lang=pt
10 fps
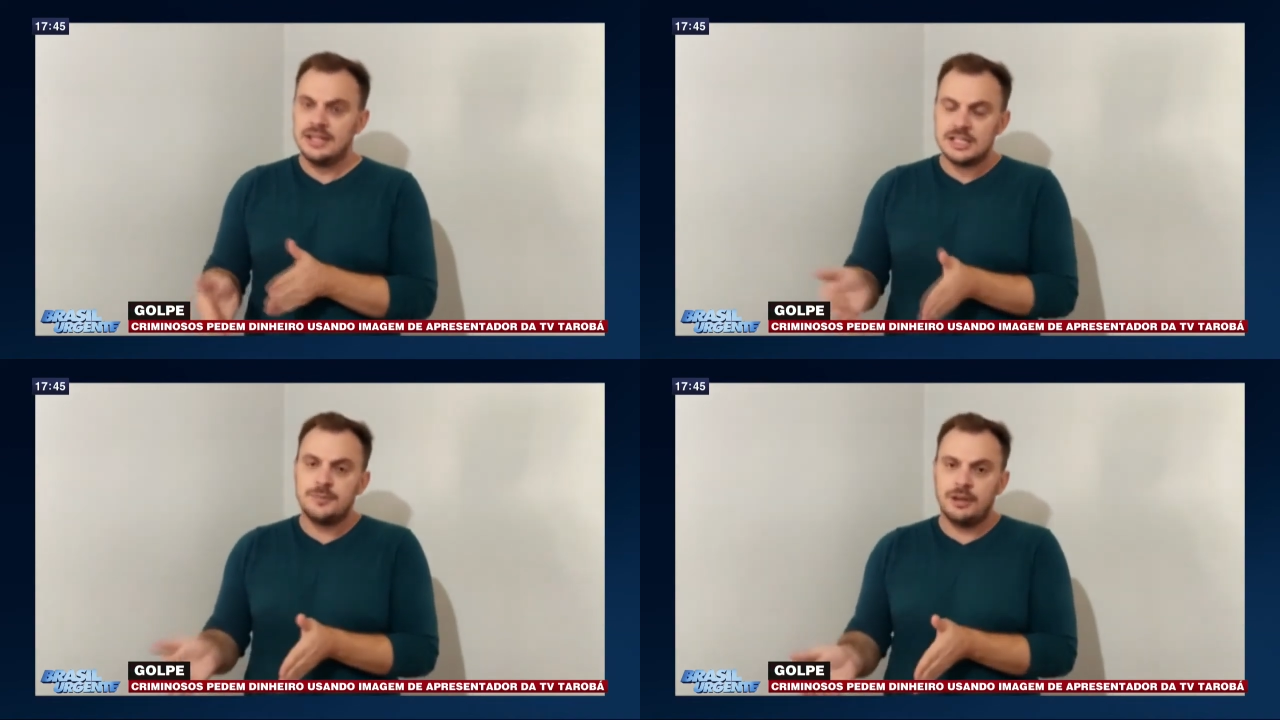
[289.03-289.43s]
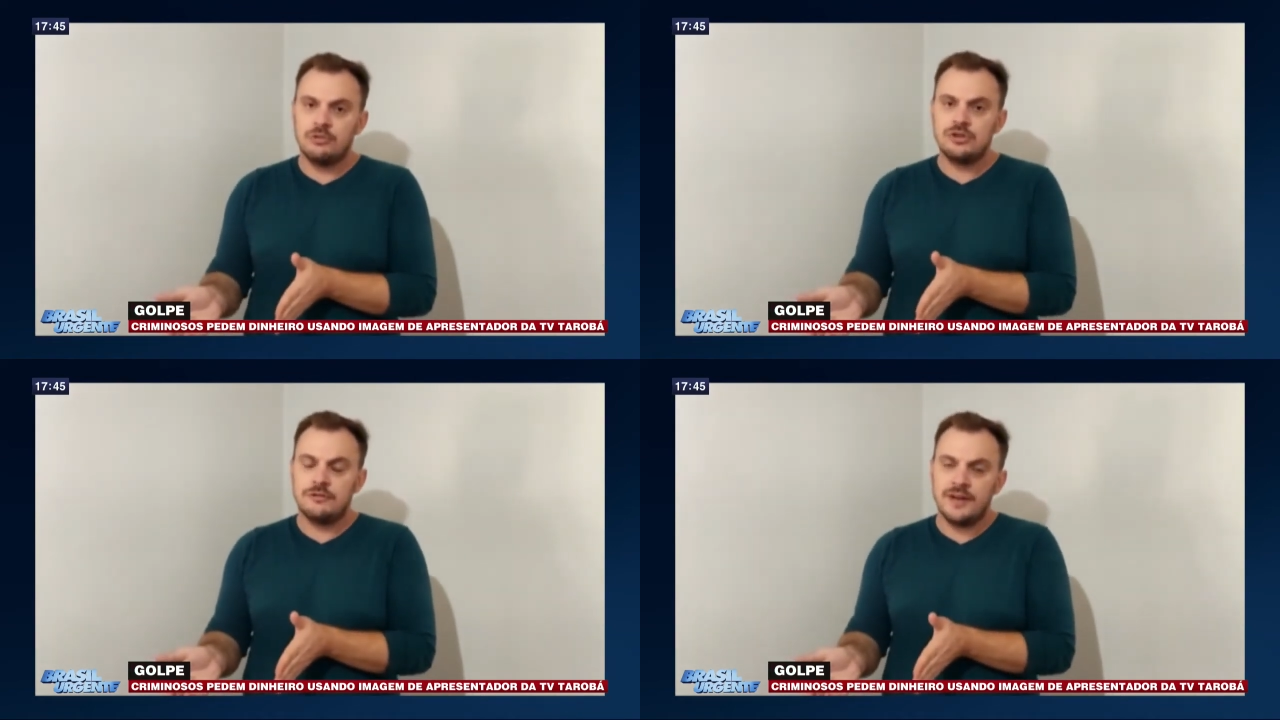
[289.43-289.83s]
nesse
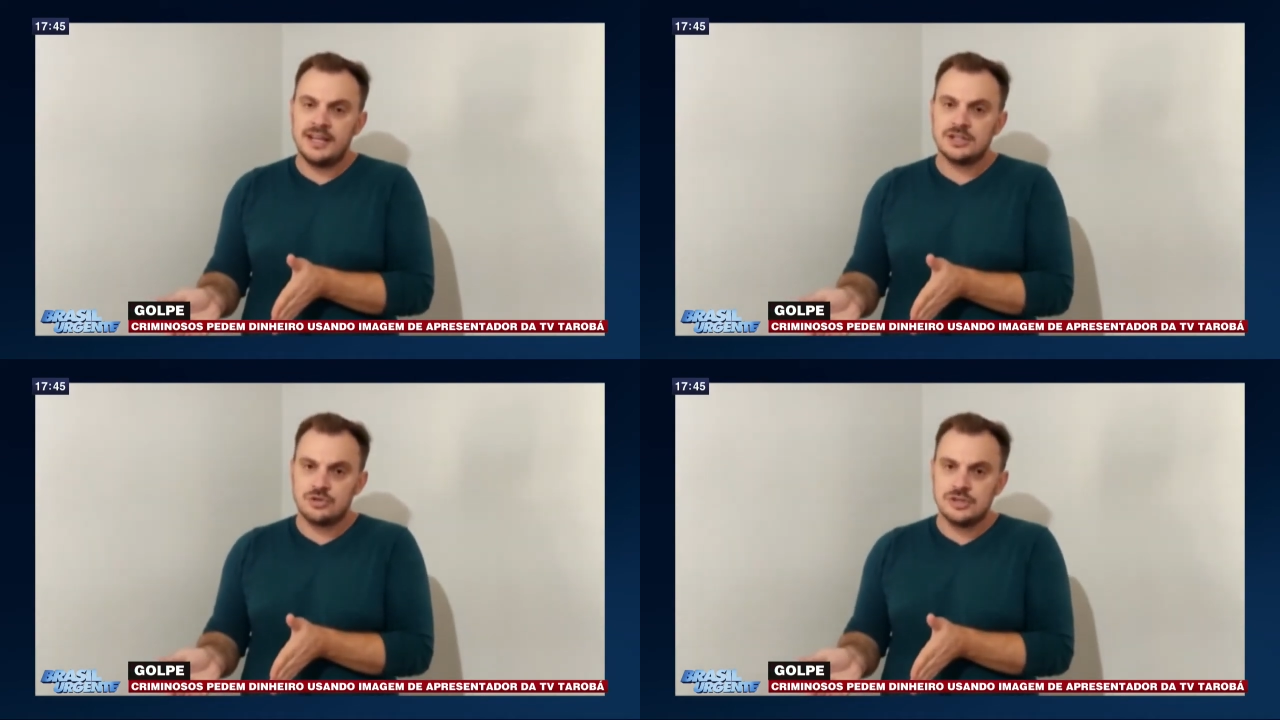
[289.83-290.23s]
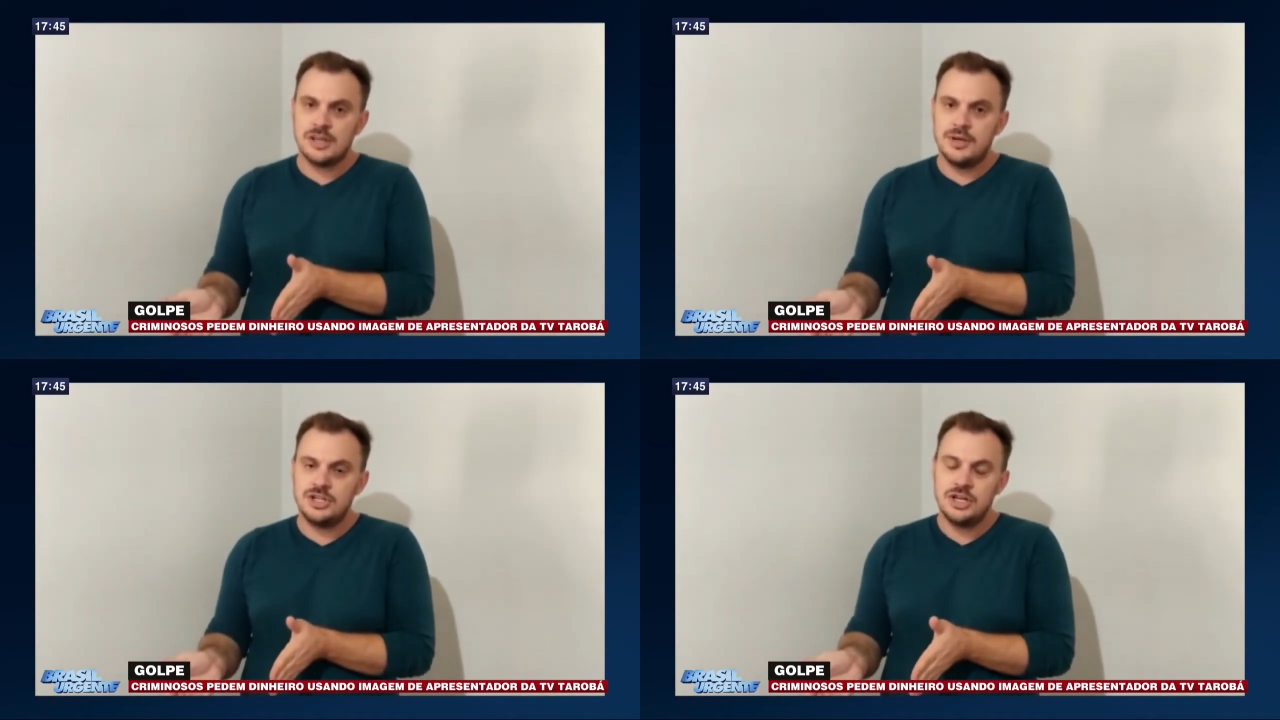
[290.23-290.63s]
período de férias,
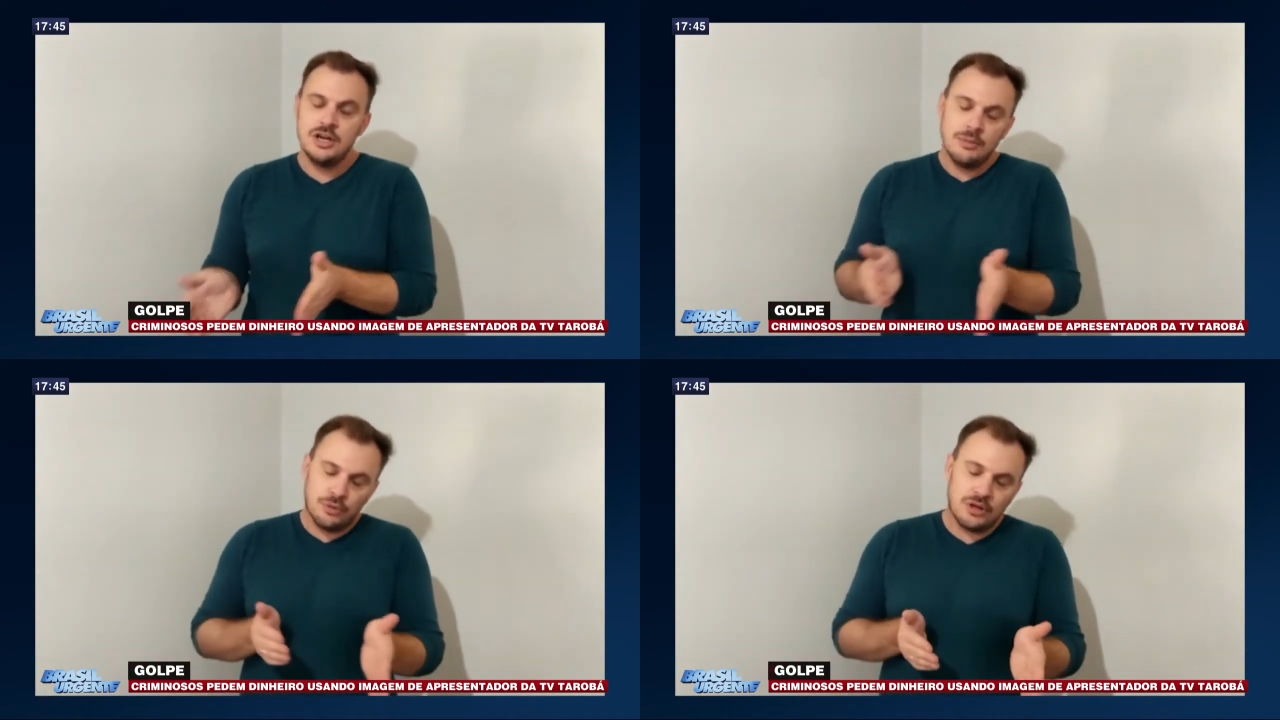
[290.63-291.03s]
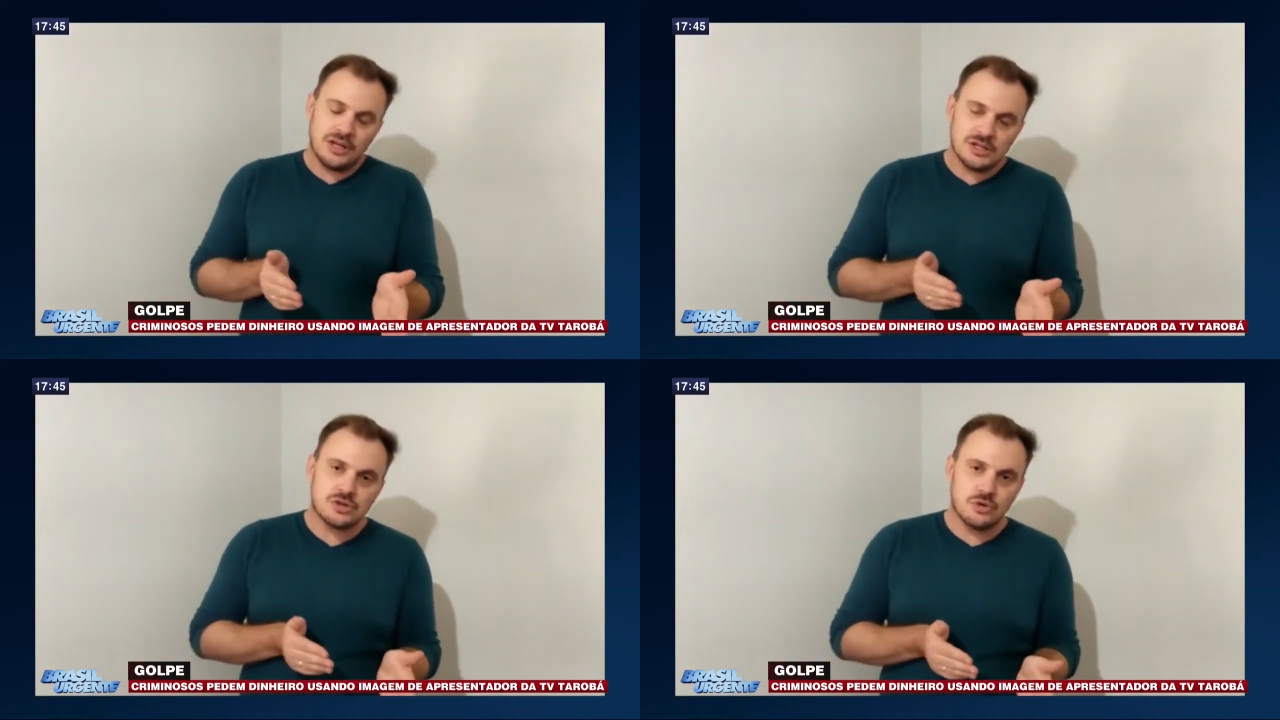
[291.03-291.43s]
justamente porque
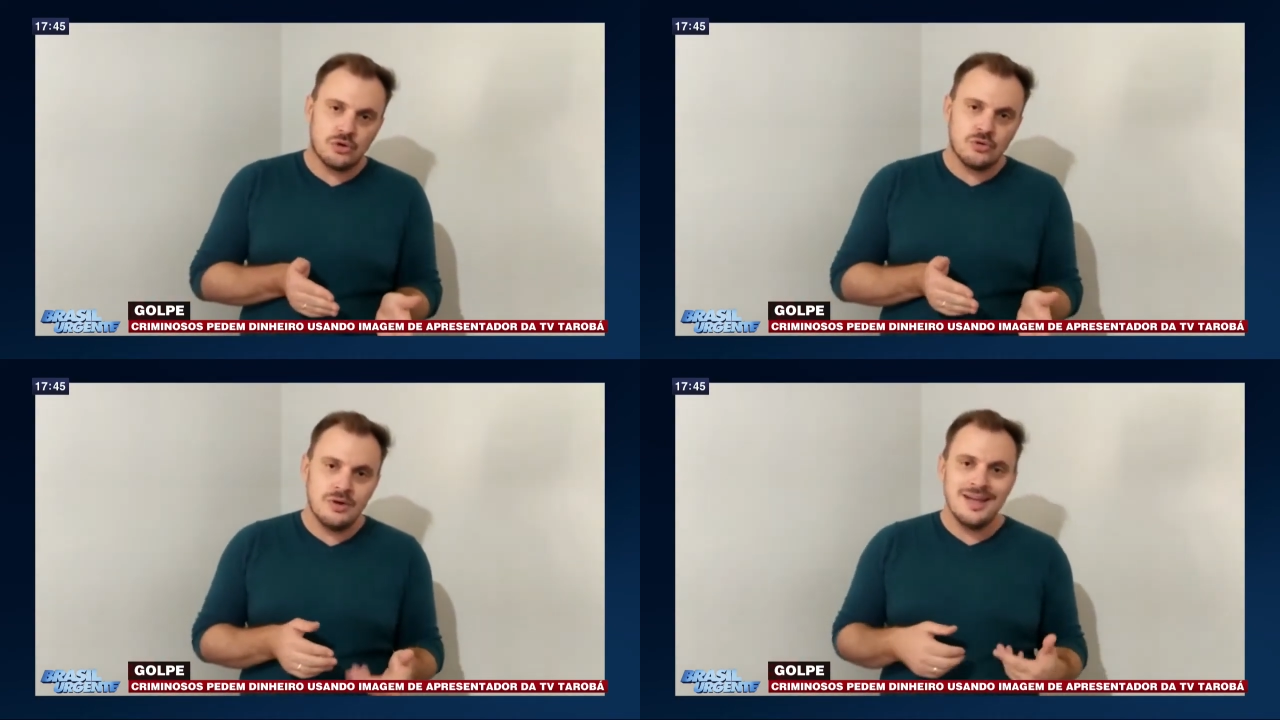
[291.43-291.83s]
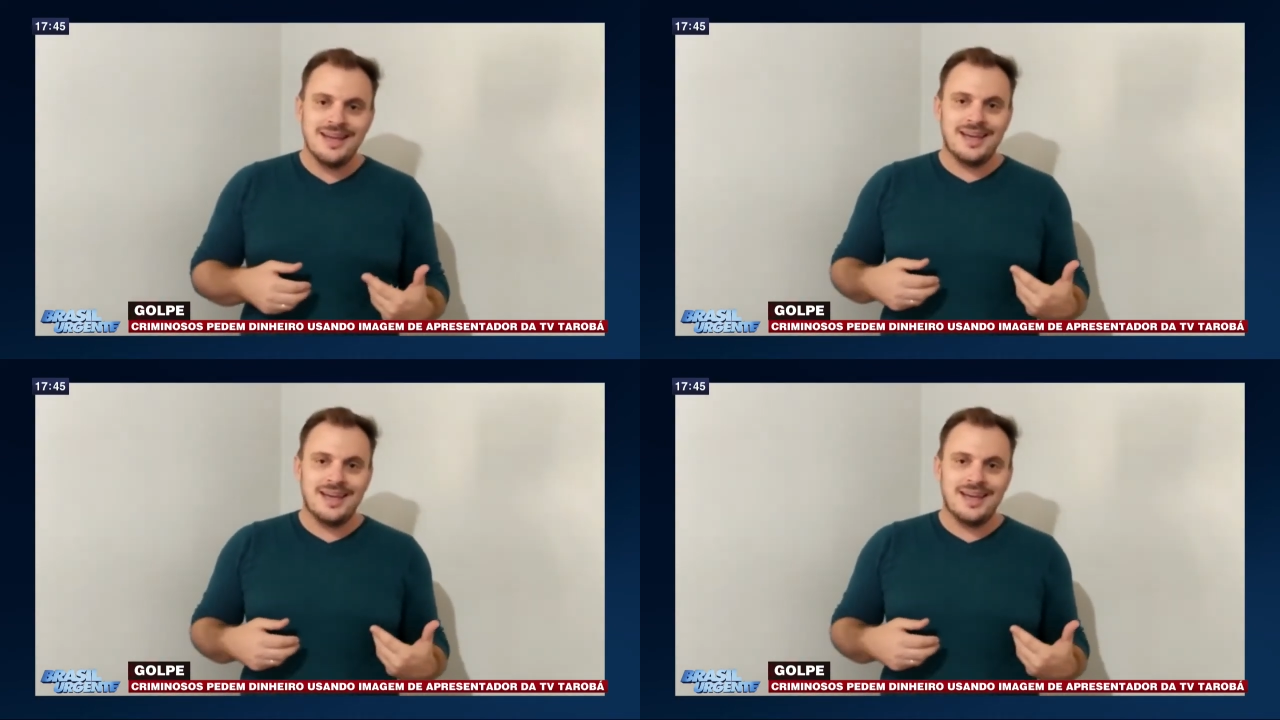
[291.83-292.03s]
estou,